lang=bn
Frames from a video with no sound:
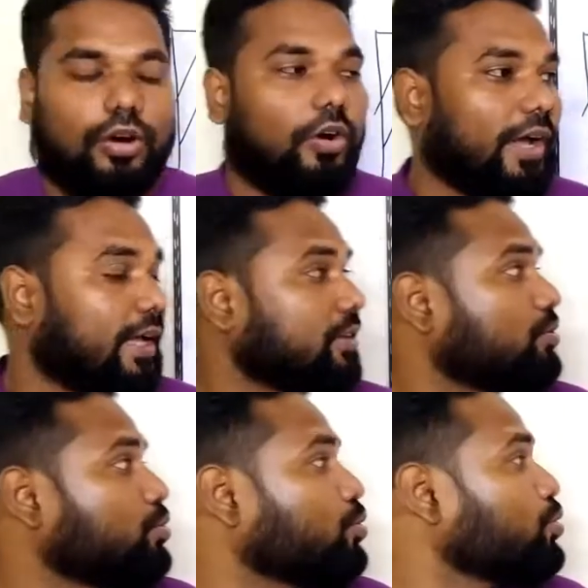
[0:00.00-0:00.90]
হোয়েন
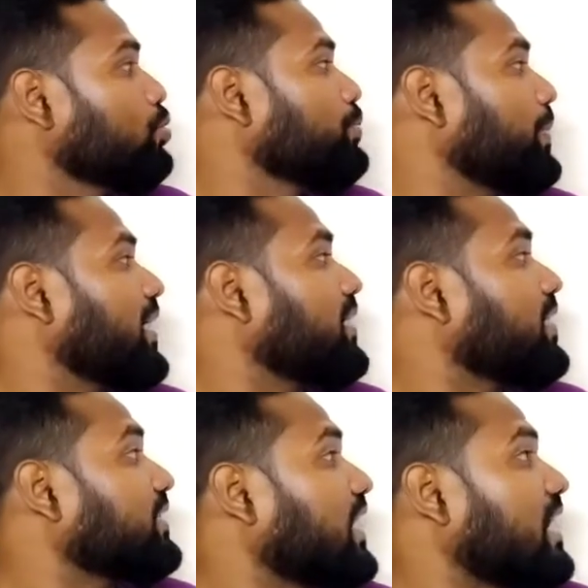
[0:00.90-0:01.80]
টু
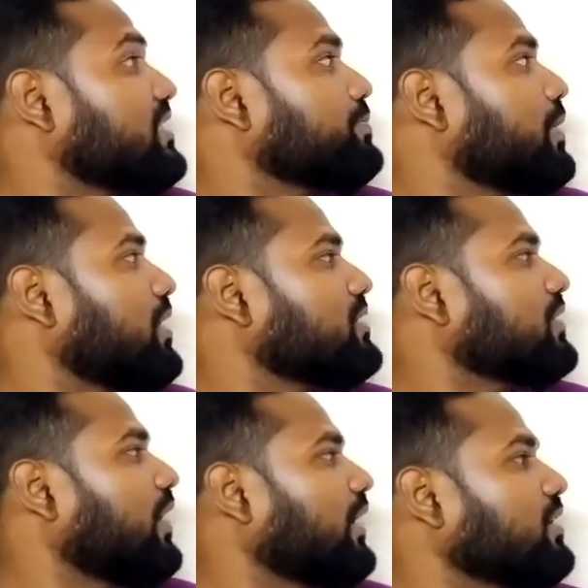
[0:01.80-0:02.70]
প্যারালাল ট্রান্সভার্স
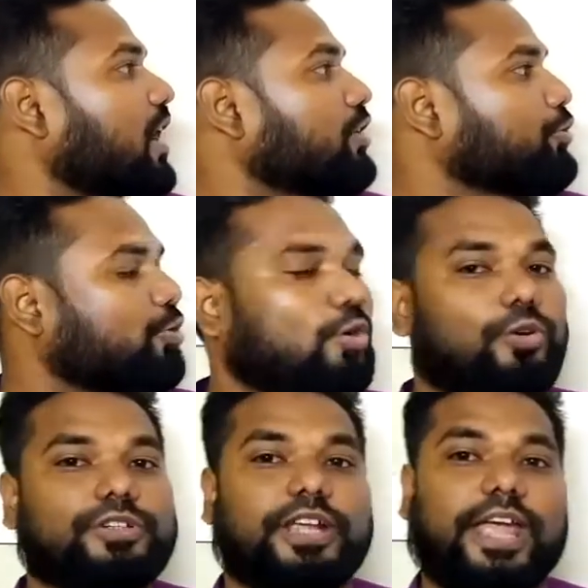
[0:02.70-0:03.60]
লাইন আর
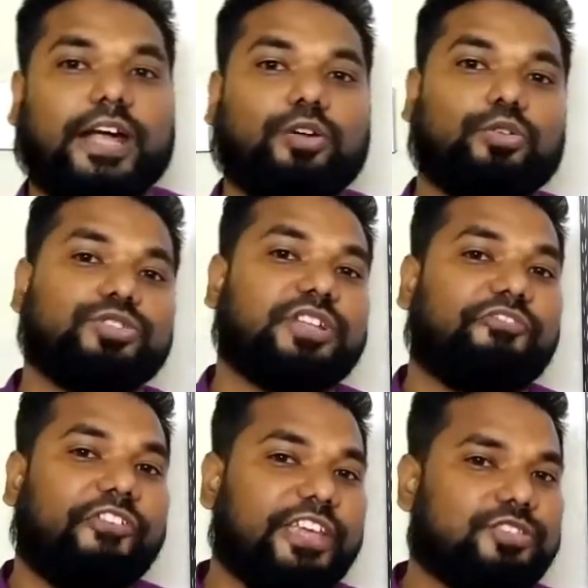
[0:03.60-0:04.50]
ড্রন অ্যাক্রস দ্য
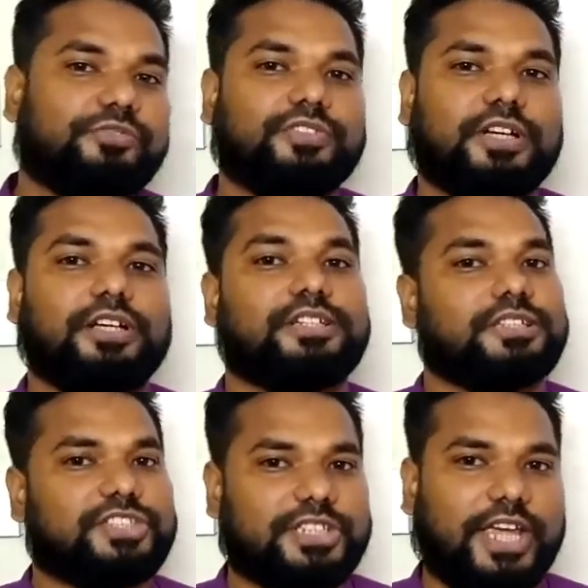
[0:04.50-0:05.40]
ফেস অফ দ্য
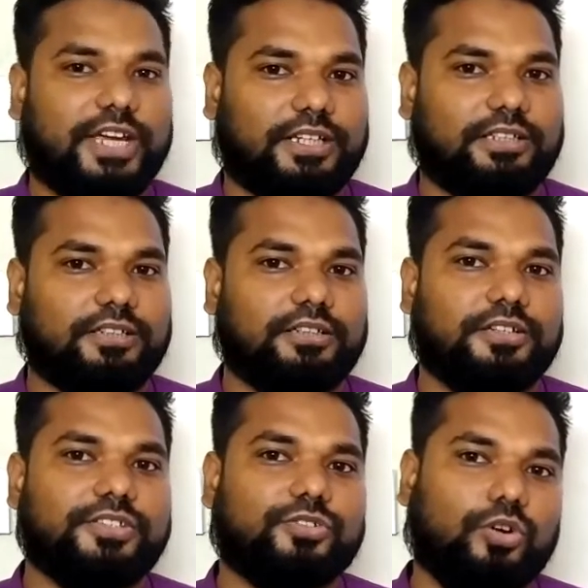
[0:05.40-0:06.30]
চেক
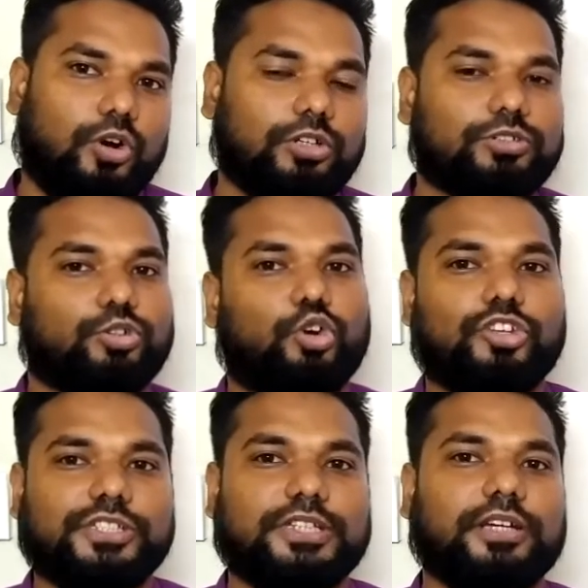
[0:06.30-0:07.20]
ইজ কল
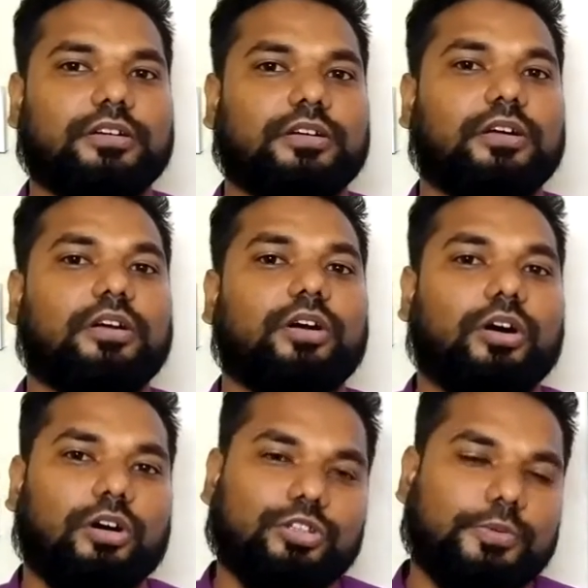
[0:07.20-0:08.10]
ক্রস চেক
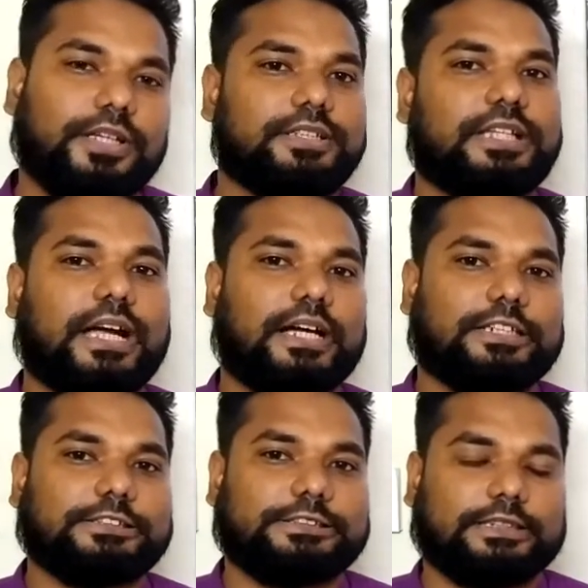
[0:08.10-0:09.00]
অথবা দাগ
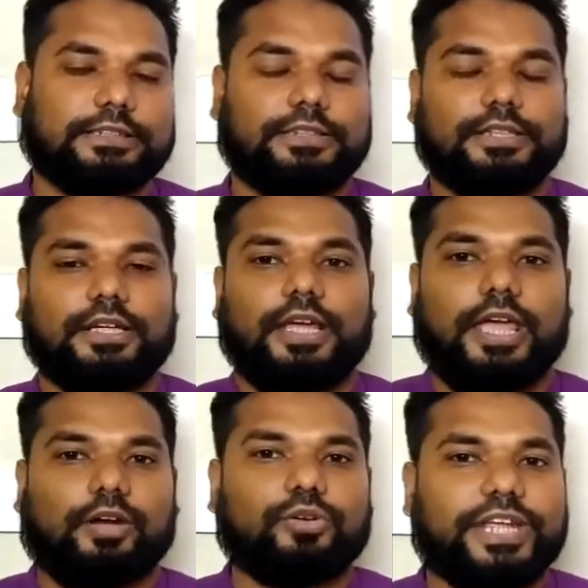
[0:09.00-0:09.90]
কাটা চেক
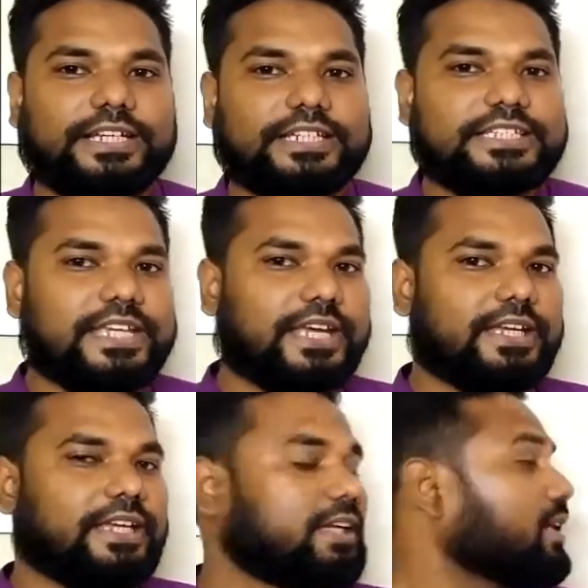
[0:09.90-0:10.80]
এখন একটি
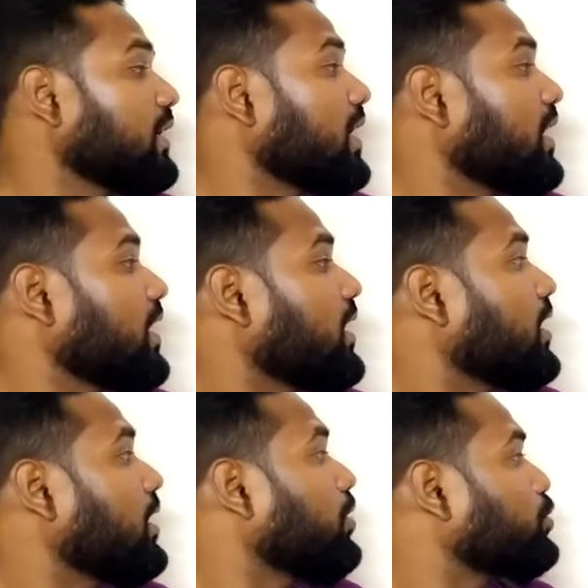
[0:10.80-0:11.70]
চেকের
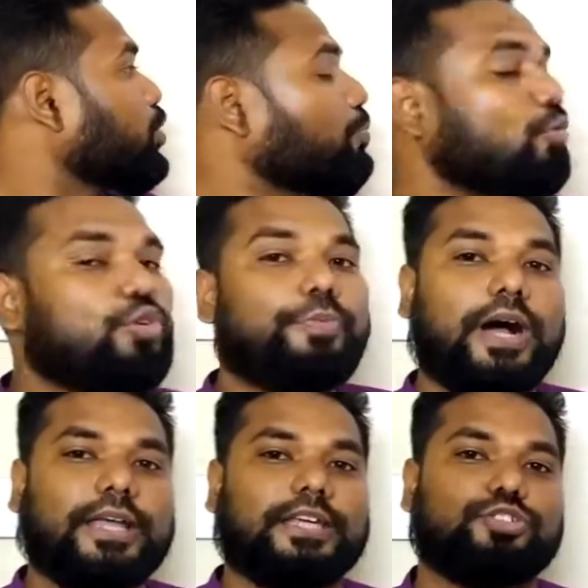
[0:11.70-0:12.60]

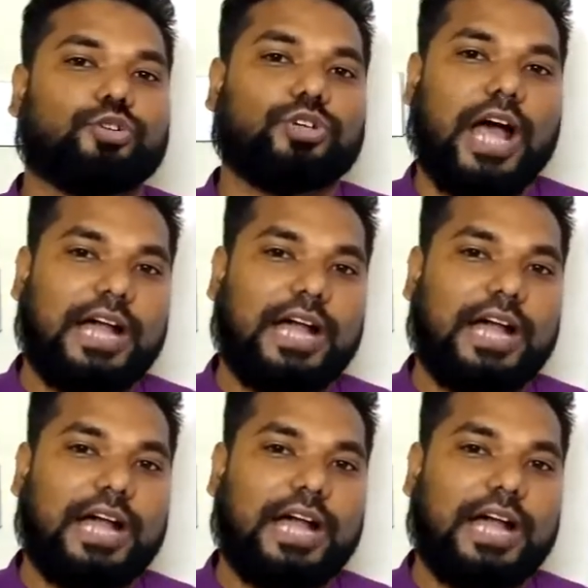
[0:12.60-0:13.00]
সম্মুখভাগে যখন